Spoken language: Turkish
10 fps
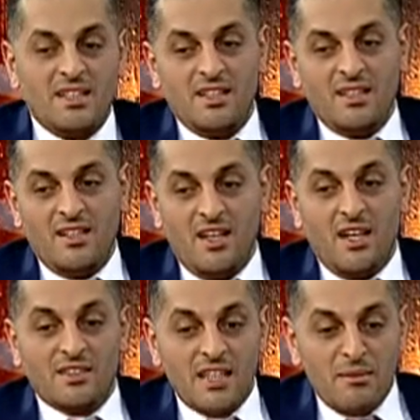Ee,
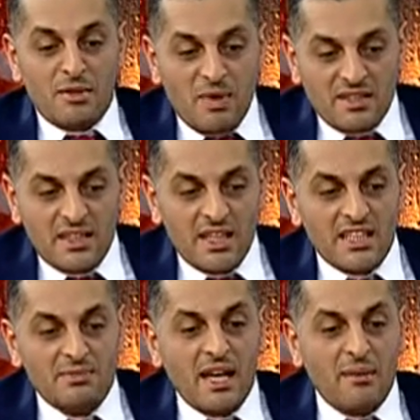asıl amaç pastayı
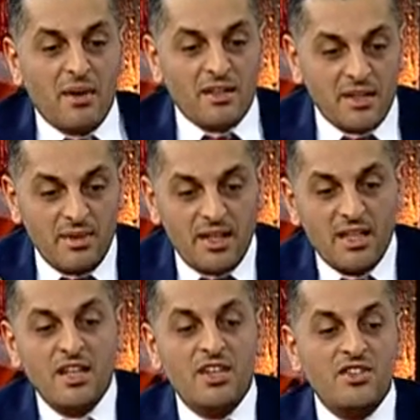kesmek ama tabii
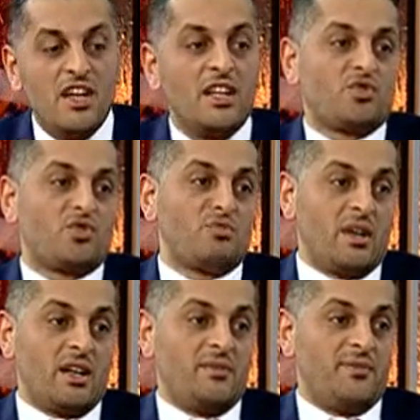şeyi de sunmak.